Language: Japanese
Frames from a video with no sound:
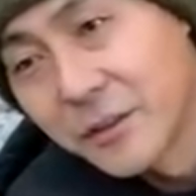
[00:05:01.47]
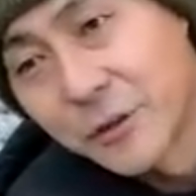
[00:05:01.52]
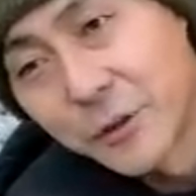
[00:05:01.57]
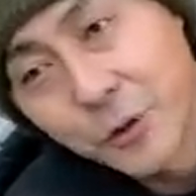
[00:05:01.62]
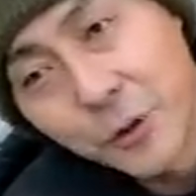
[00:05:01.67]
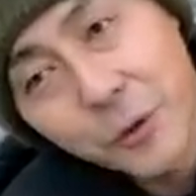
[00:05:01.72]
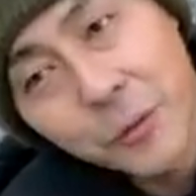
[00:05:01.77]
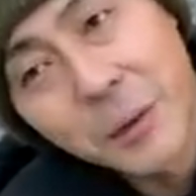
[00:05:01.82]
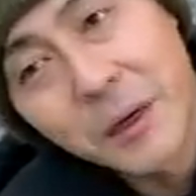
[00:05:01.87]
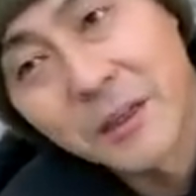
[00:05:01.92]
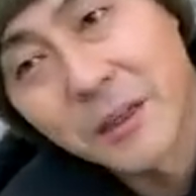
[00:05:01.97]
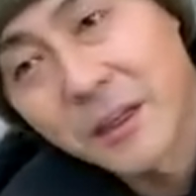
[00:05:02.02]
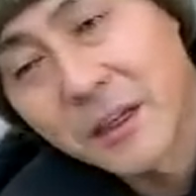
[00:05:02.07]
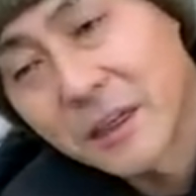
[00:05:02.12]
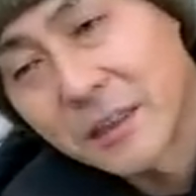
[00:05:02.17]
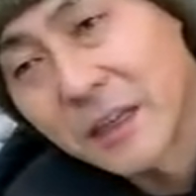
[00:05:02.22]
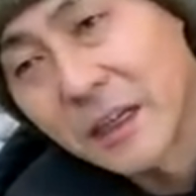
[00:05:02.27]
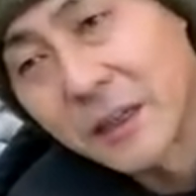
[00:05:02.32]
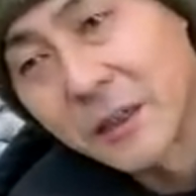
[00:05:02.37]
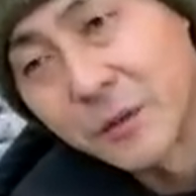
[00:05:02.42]
黒までは
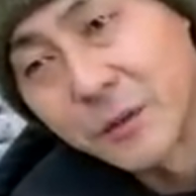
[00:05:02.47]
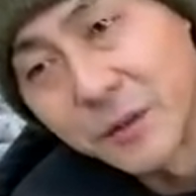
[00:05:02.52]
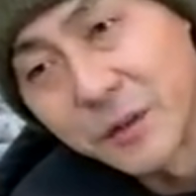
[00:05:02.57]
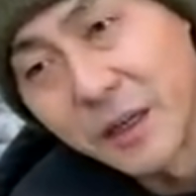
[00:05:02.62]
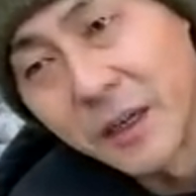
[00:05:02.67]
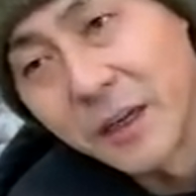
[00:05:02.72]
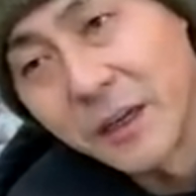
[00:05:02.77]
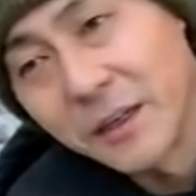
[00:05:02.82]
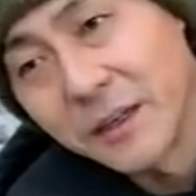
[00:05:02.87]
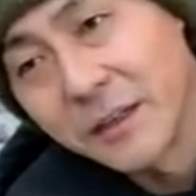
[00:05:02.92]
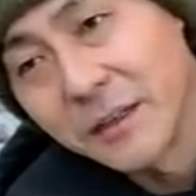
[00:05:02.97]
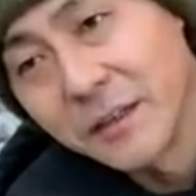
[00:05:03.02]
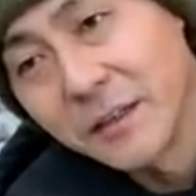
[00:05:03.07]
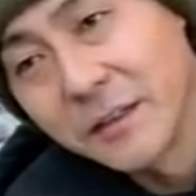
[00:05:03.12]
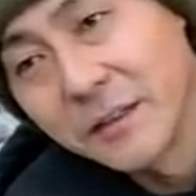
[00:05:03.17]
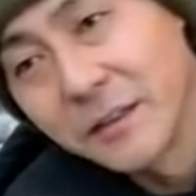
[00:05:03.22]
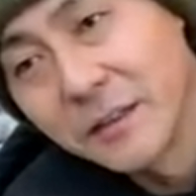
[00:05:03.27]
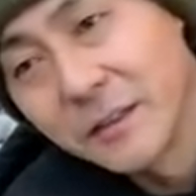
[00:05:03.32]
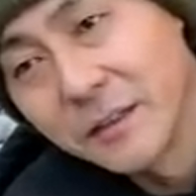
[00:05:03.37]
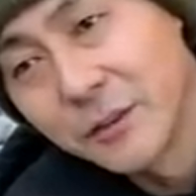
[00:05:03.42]
いかないけどね、
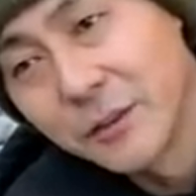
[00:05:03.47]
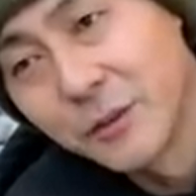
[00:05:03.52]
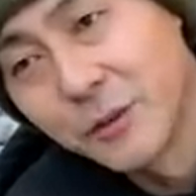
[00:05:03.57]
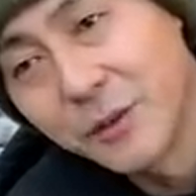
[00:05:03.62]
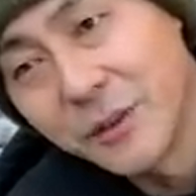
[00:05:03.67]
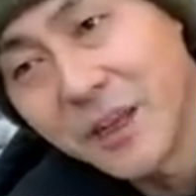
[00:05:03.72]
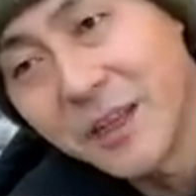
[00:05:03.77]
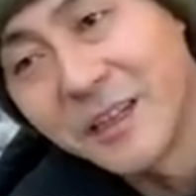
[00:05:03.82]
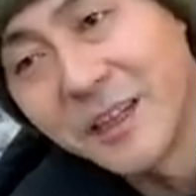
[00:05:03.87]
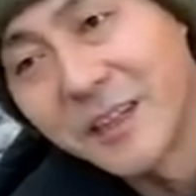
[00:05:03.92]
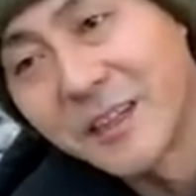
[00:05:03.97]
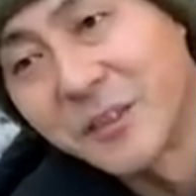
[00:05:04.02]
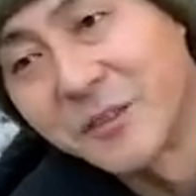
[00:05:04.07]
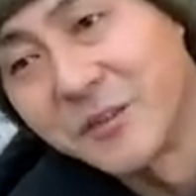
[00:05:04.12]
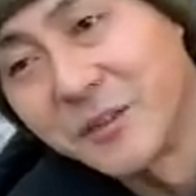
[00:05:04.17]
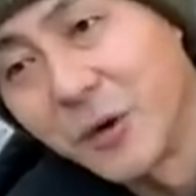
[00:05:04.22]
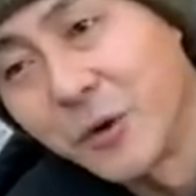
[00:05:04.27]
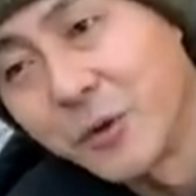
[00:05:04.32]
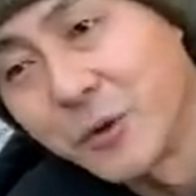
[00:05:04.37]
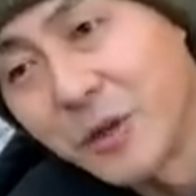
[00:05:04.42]
グレーになって
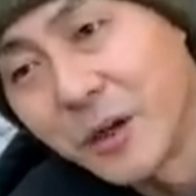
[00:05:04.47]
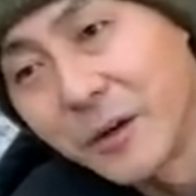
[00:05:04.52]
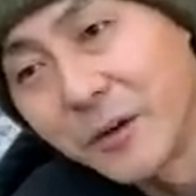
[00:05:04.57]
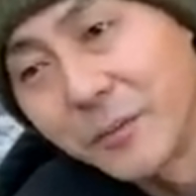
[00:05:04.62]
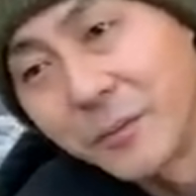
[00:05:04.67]
くるな、お湯が、